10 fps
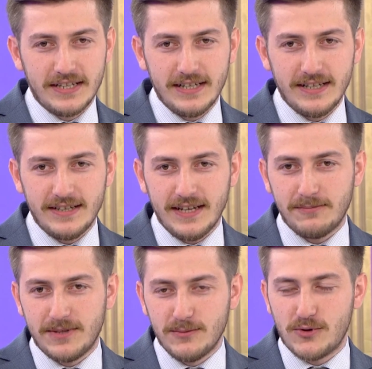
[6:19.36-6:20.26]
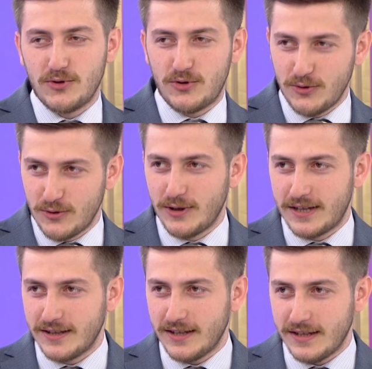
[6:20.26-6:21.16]
ilgili yaptığımız suç
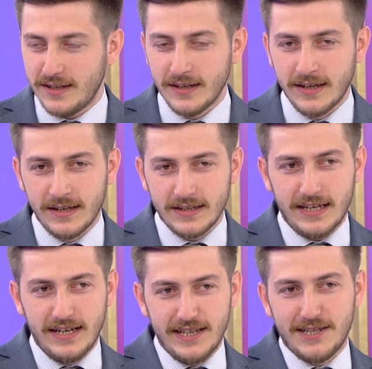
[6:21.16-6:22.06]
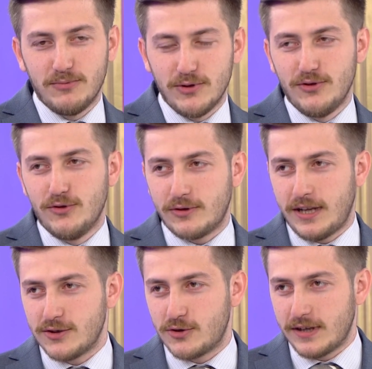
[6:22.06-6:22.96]
duyurularında da genelde
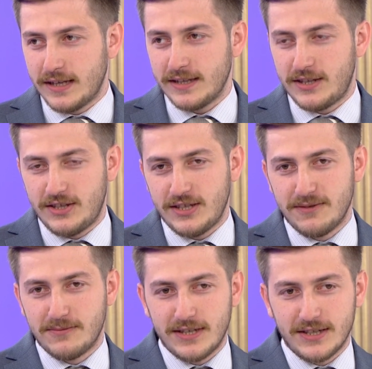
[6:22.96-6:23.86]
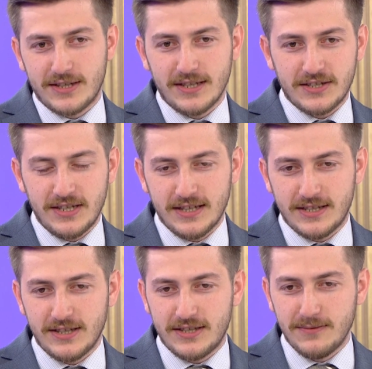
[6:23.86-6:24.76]
bulunduktan sonra kişi kimse işte
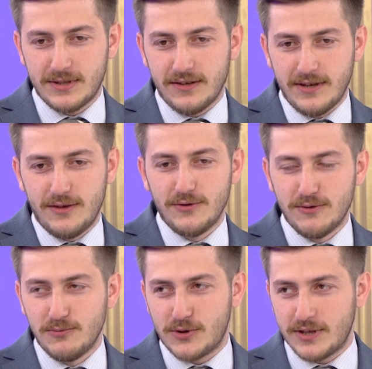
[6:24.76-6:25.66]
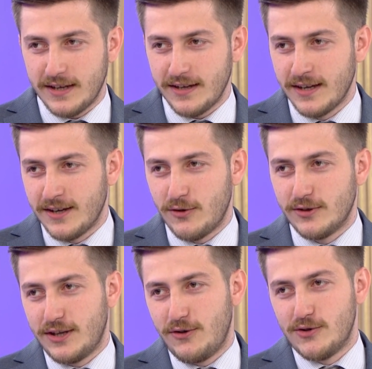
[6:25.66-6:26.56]
siyasetçimizse veya ünlümüzse
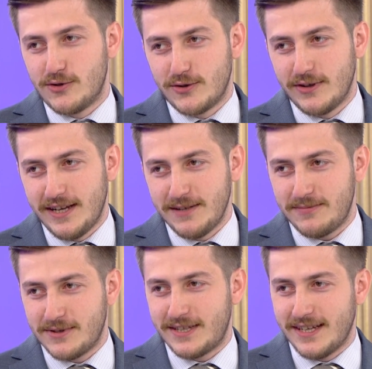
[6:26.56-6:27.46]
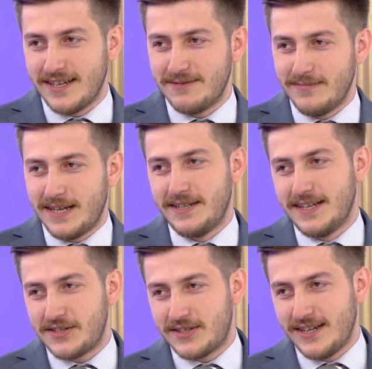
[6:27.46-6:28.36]
ondan özür dileyip işte
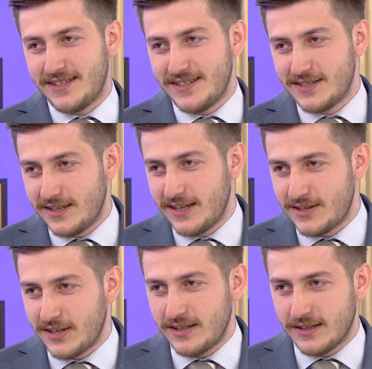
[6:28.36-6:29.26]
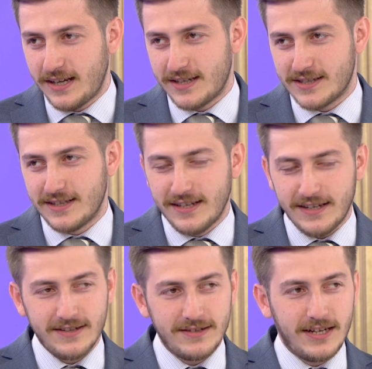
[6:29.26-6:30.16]
benden şikayetinizi geri çekin
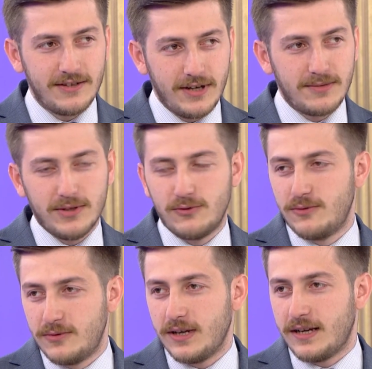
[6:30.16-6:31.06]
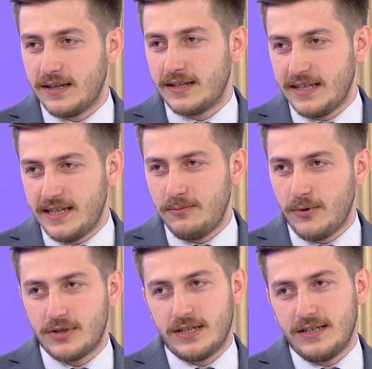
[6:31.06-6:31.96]
tarzında yalvarma durumuna kadar gelip
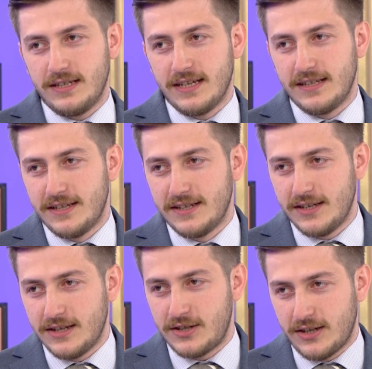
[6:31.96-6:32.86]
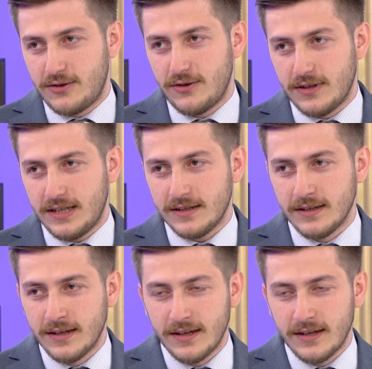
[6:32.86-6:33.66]
o şekilde kendilerini geri çektiriyorlar.